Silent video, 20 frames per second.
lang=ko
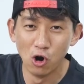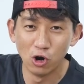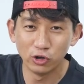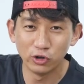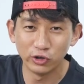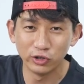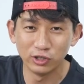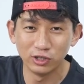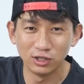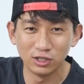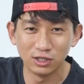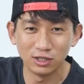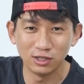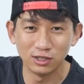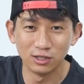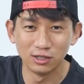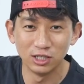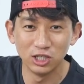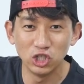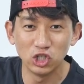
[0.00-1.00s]
뭘
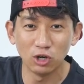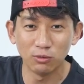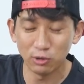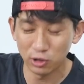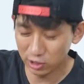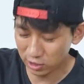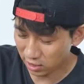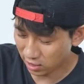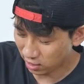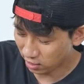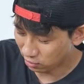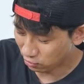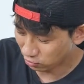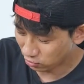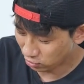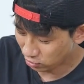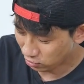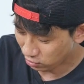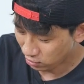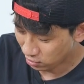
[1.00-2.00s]
뒀는지를 잊어버릴 때가
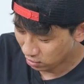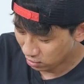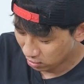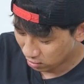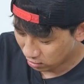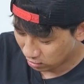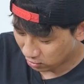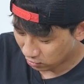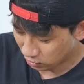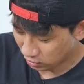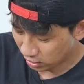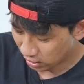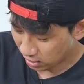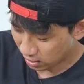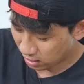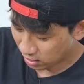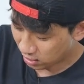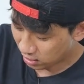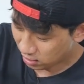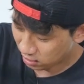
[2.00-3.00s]
있거든요. 그래서
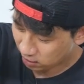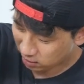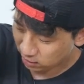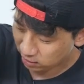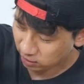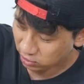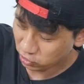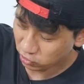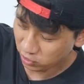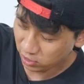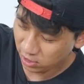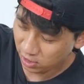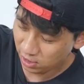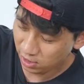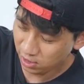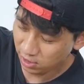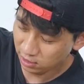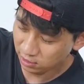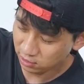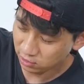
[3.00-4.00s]
제가
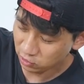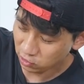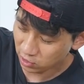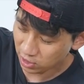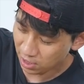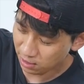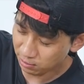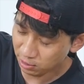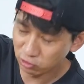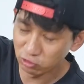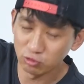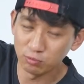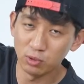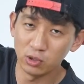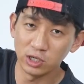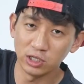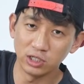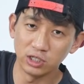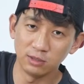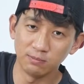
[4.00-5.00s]
이전에 쓰던 가방도
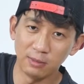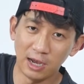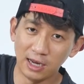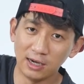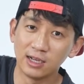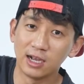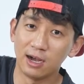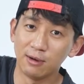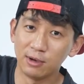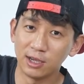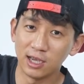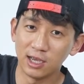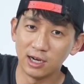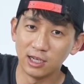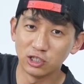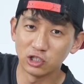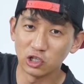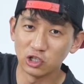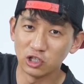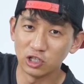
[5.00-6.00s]
포켓이 많은 가방이
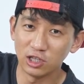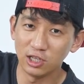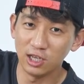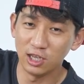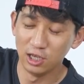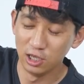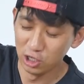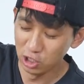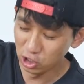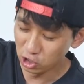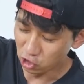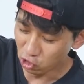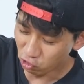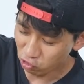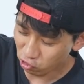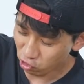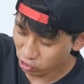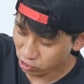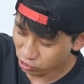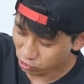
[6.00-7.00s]
하나 있었는데
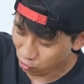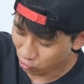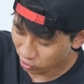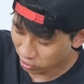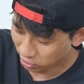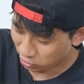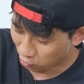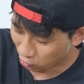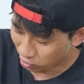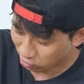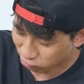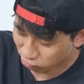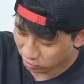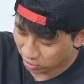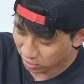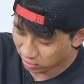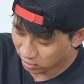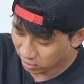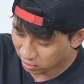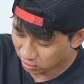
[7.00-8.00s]
여권을 거기에 넣어 갖고
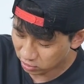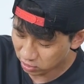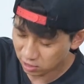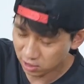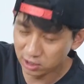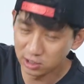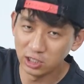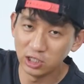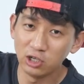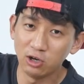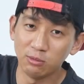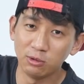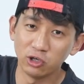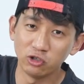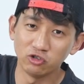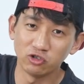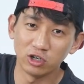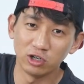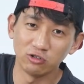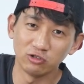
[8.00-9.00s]
다니다가 제가
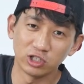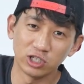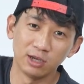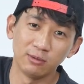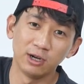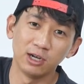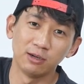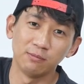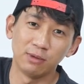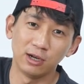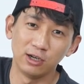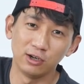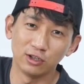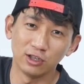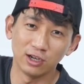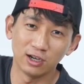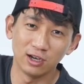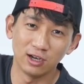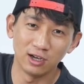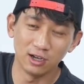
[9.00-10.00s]
잃어버린 줄 알고
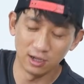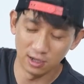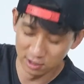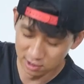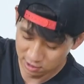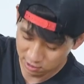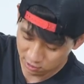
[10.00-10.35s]
재발급하려다가